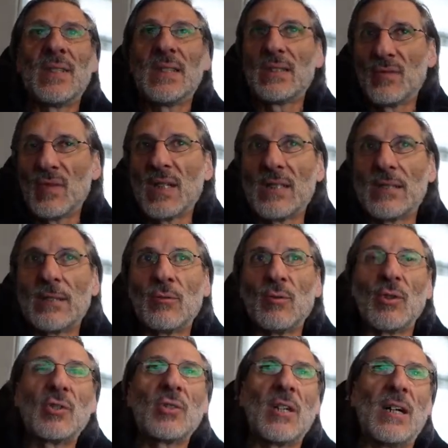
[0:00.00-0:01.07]
wer es wirklich
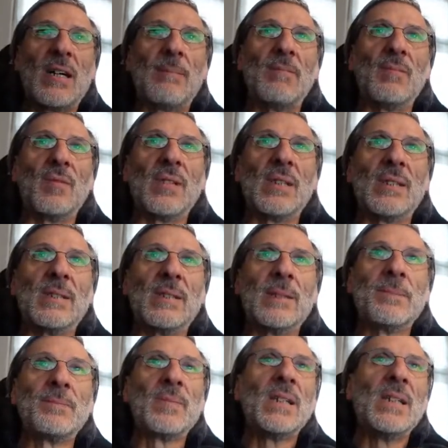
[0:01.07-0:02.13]
durchhaben will.
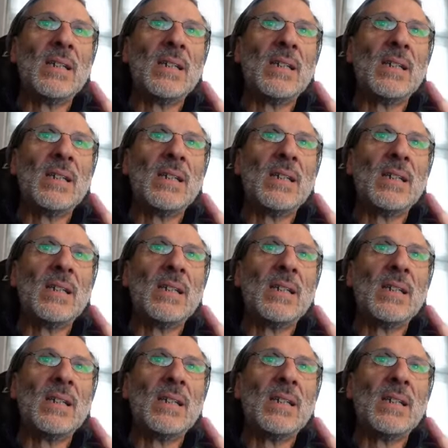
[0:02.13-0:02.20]
Ne?